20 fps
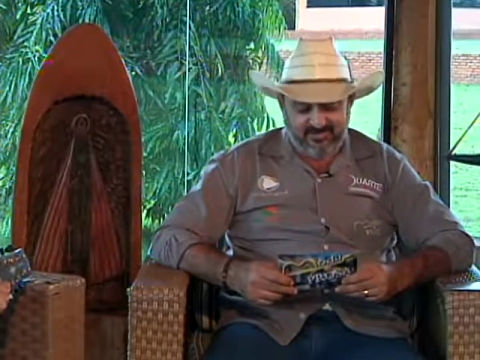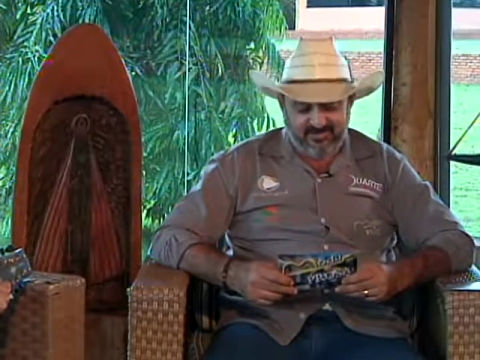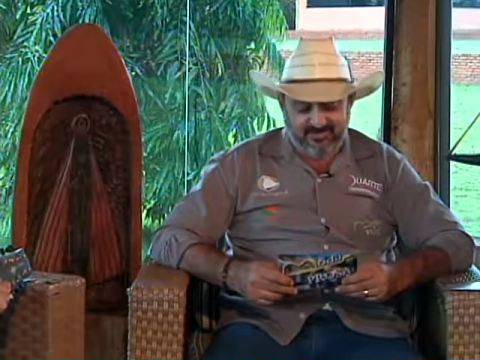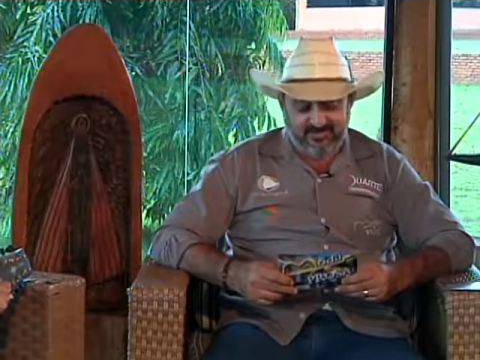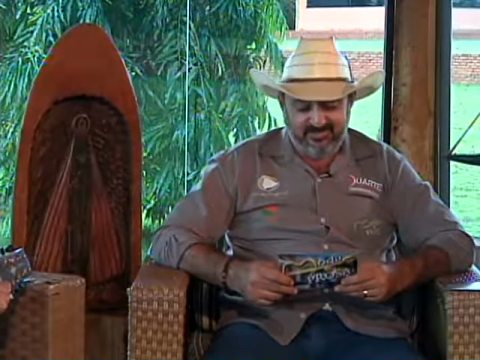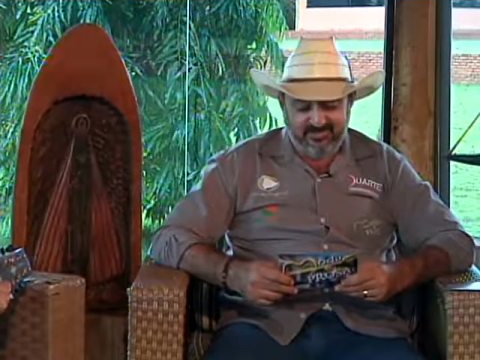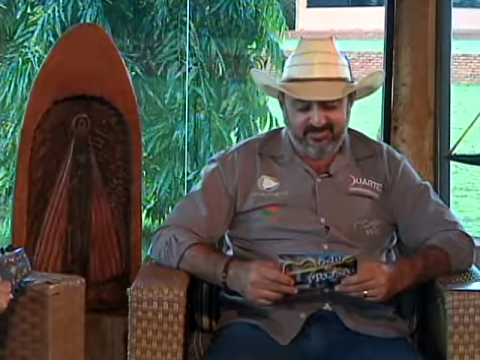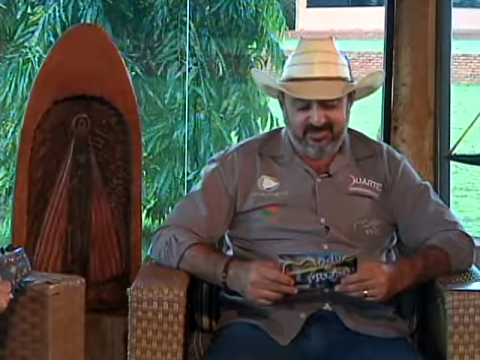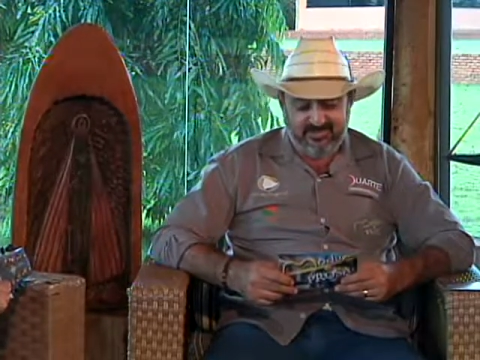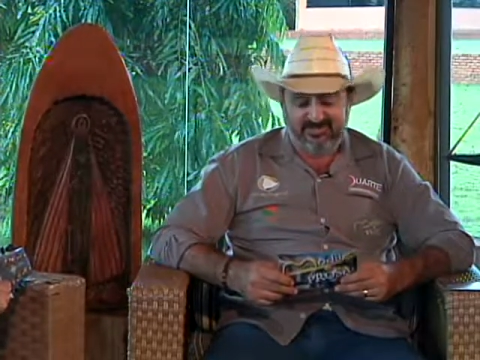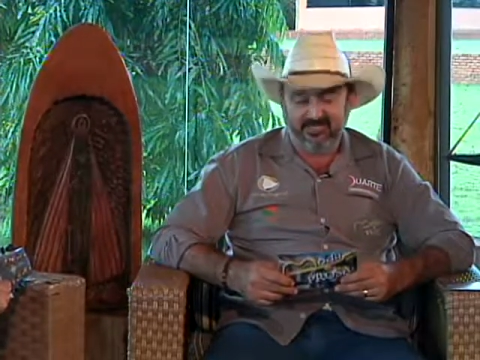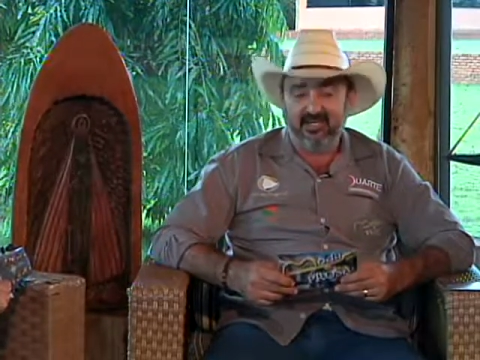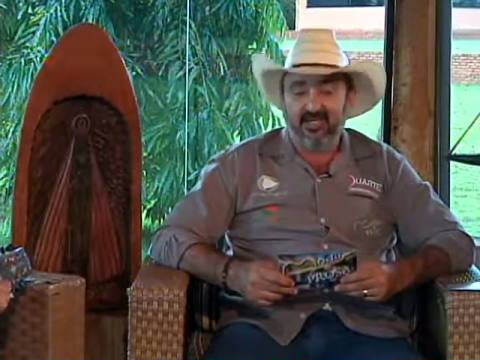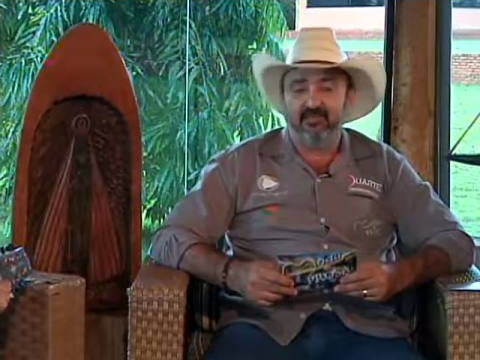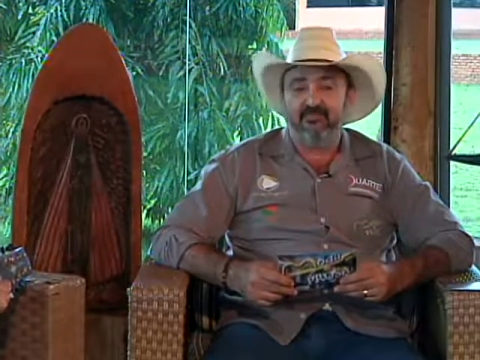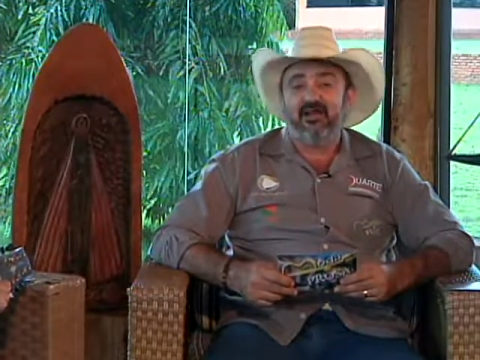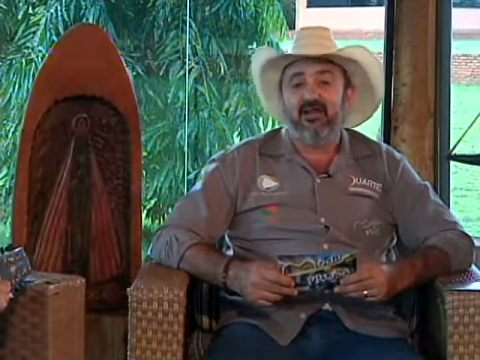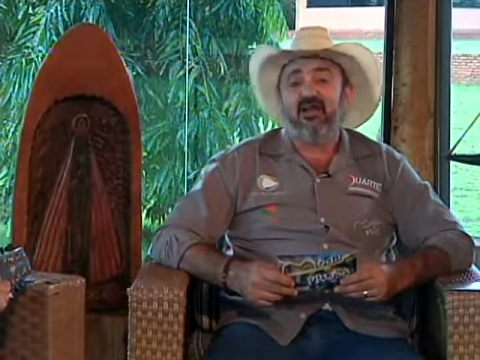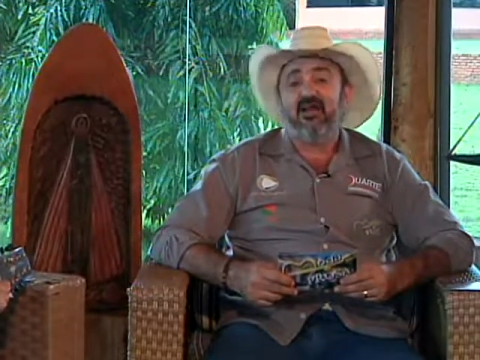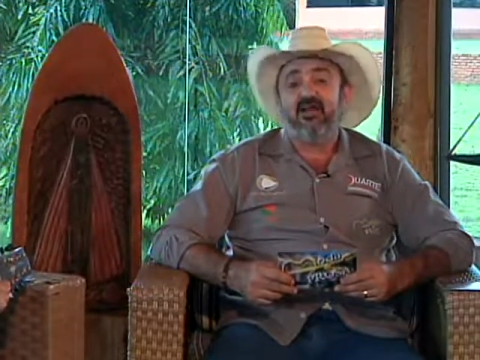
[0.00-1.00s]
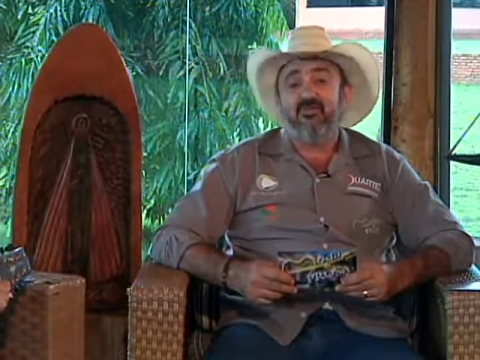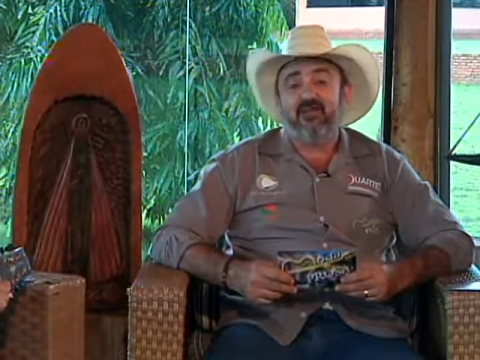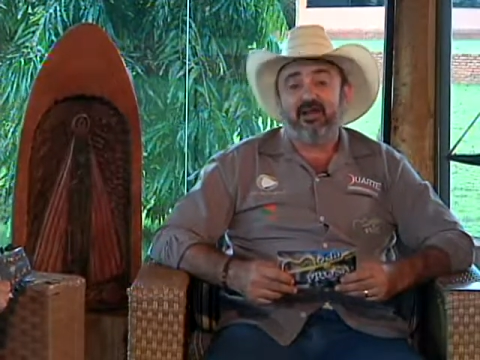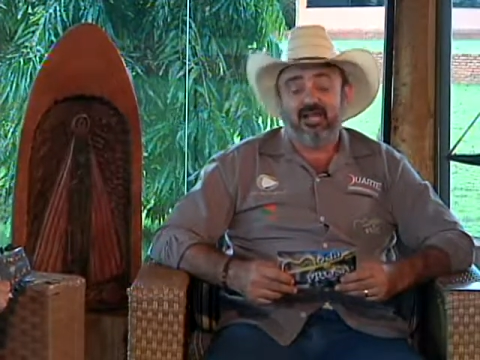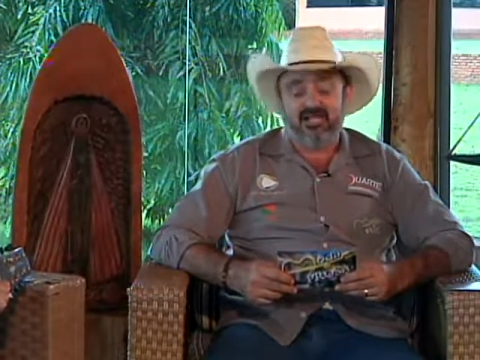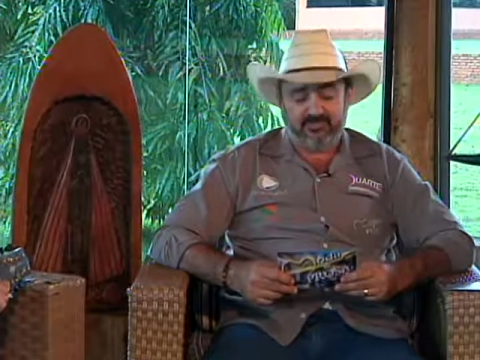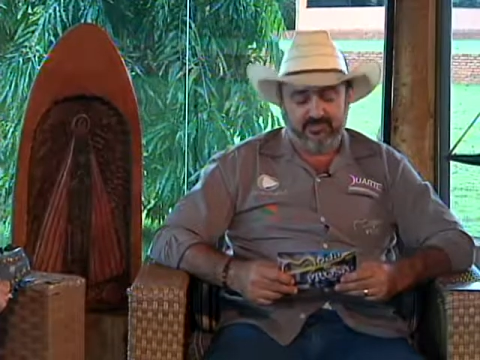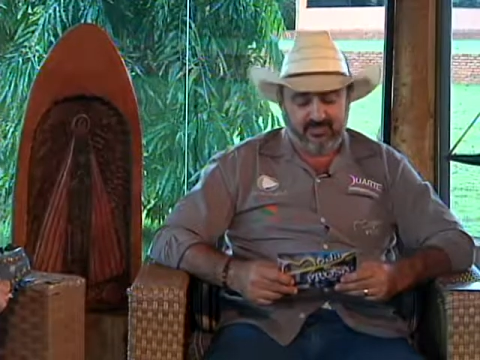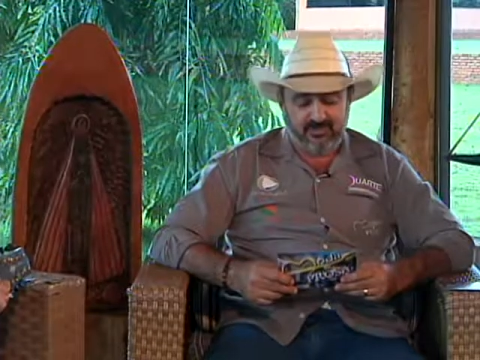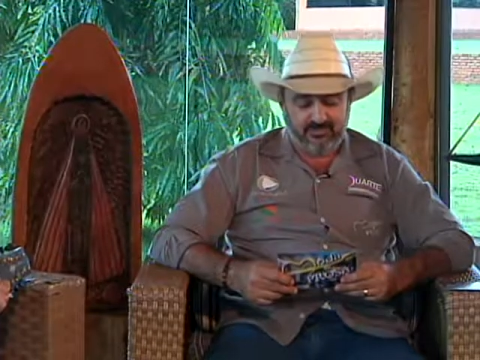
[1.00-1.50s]
Arcelei,
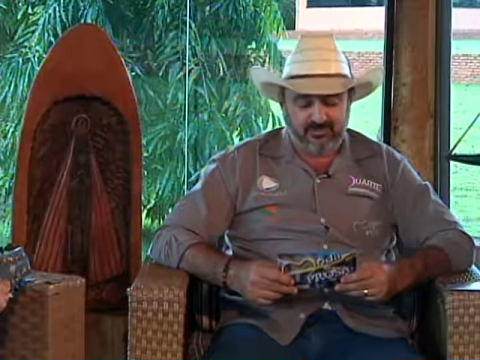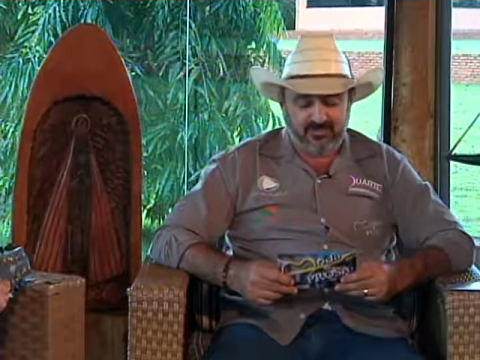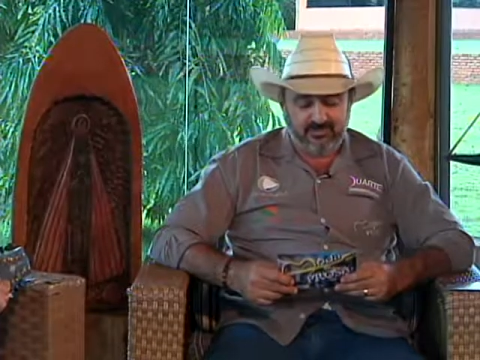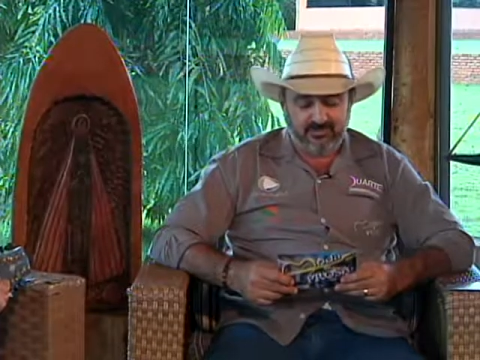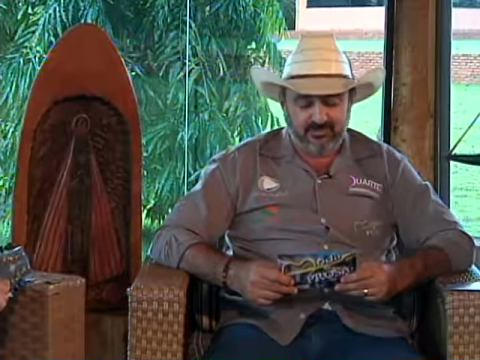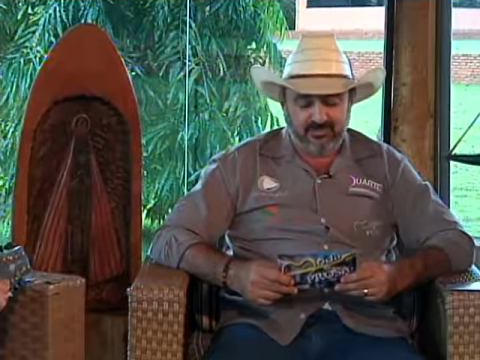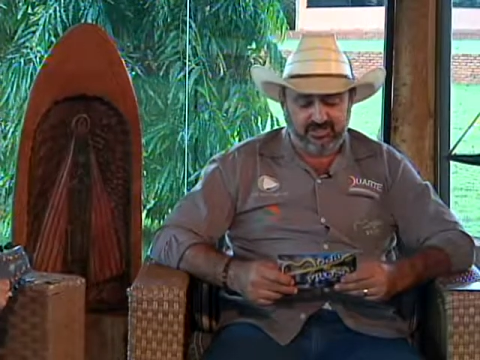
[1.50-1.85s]
abraço para vocês.